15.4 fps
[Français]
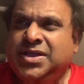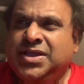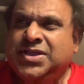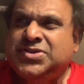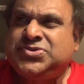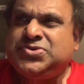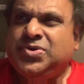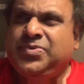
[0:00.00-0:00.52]

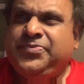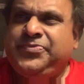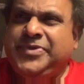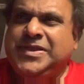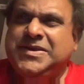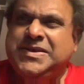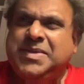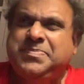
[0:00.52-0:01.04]
Son
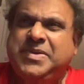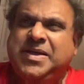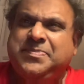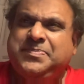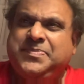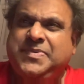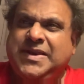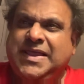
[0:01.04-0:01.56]
fil n'est pas
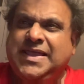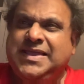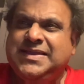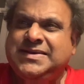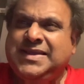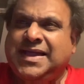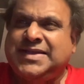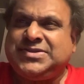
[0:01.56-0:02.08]
plein
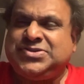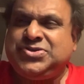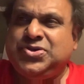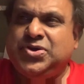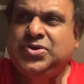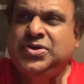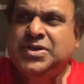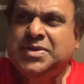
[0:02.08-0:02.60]

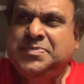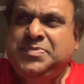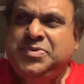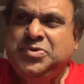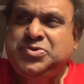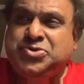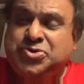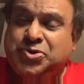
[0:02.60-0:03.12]
d'action,
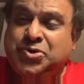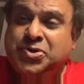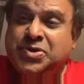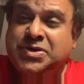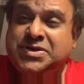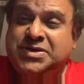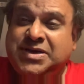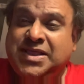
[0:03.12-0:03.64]
plutôt
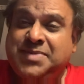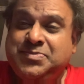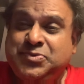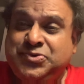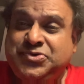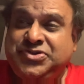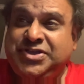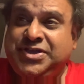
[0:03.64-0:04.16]
de la
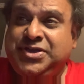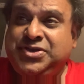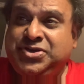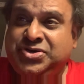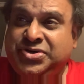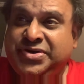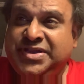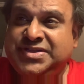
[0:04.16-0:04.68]
musique
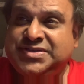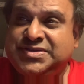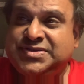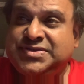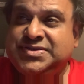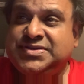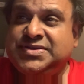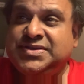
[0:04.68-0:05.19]

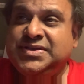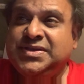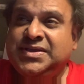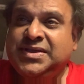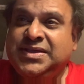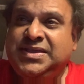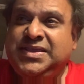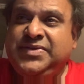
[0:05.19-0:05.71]
triste
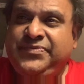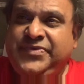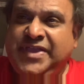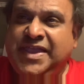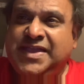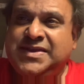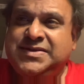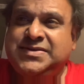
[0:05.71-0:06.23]
qui
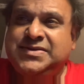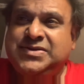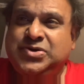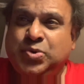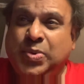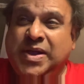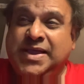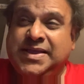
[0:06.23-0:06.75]
vient de
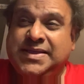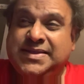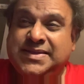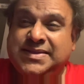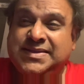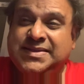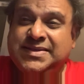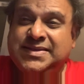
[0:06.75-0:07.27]
loin,
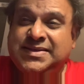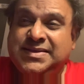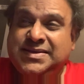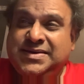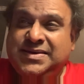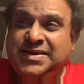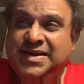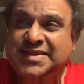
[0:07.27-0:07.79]

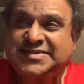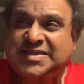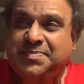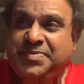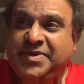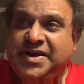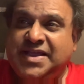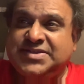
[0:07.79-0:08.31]
de la
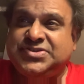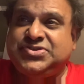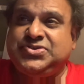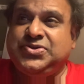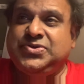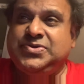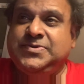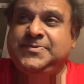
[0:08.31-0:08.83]

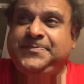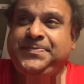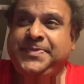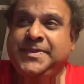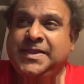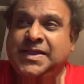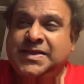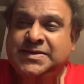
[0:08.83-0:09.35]
séparation,
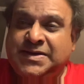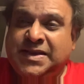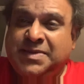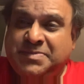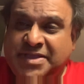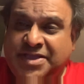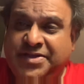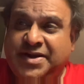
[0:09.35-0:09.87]
de la
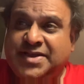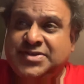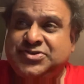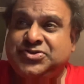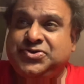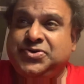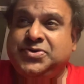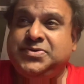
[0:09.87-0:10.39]

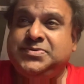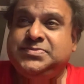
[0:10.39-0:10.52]
migration.